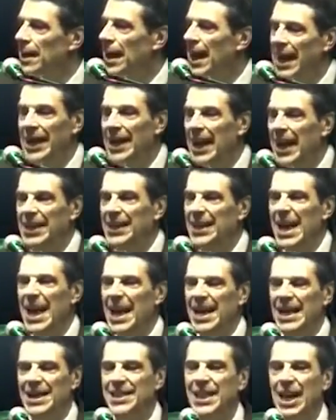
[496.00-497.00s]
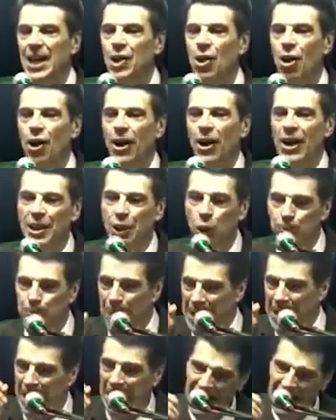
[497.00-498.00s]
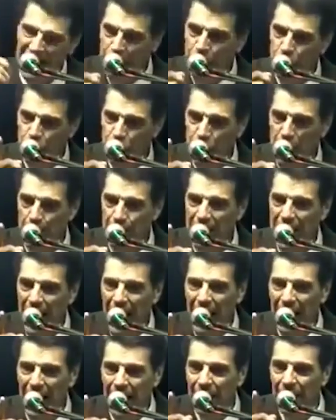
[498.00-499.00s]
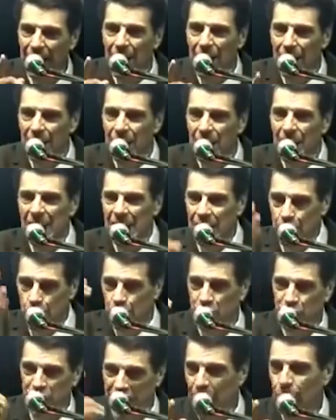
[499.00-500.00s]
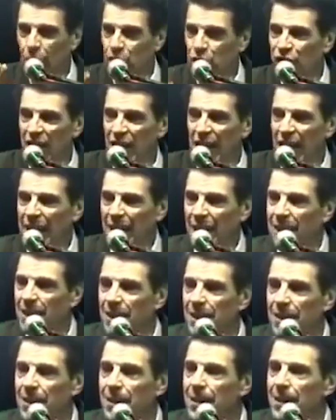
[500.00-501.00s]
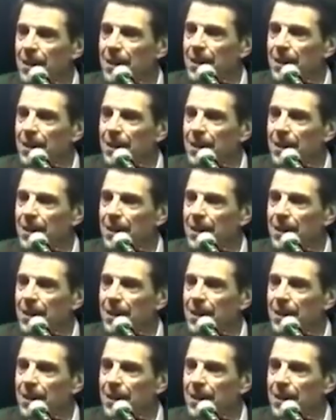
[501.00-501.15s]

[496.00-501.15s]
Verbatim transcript: En India el Señor hizo paralíticos caminar, hizo ciegos ver,